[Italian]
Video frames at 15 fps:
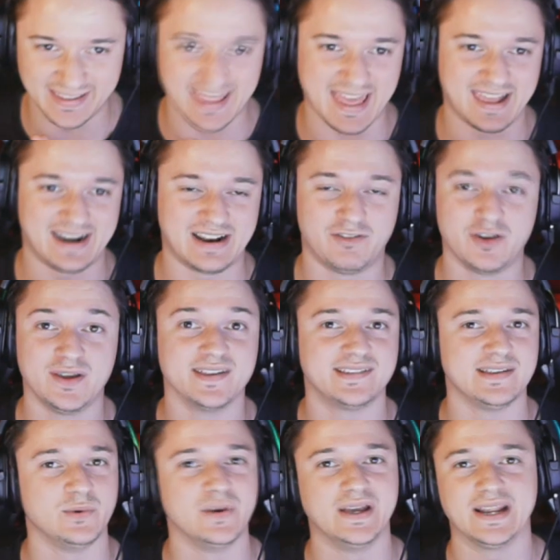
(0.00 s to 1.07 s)
vederla Voglio
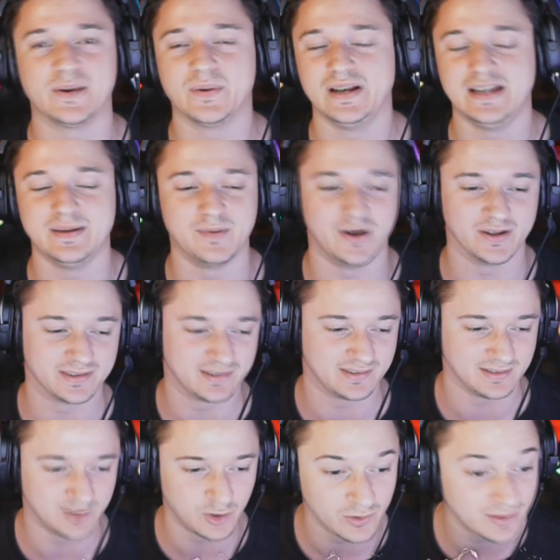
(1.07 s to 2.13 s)
eseguire
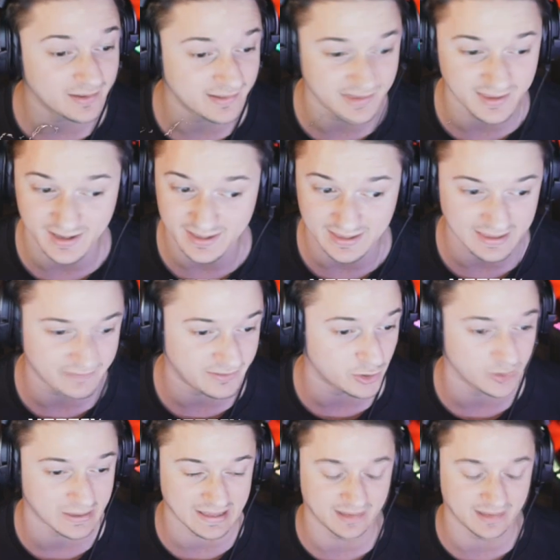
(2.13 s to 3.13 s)
quell'emot L'ho desiderata davvero